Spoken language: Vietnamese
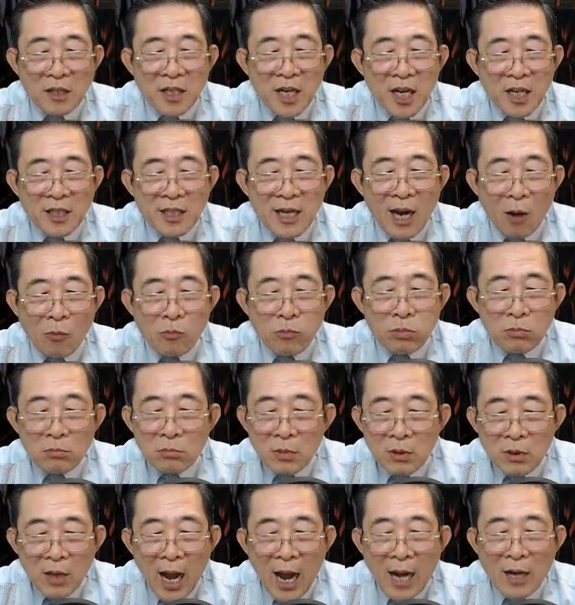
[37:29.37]
kết động,
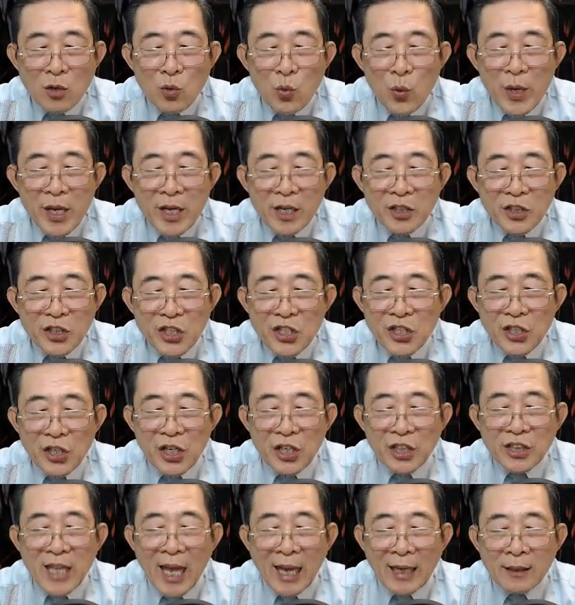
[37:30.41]
ẩn quyết trước cửa
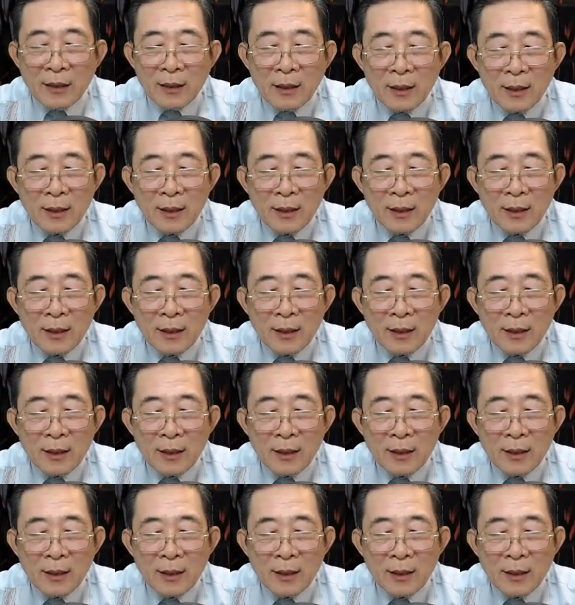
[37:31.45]
thành.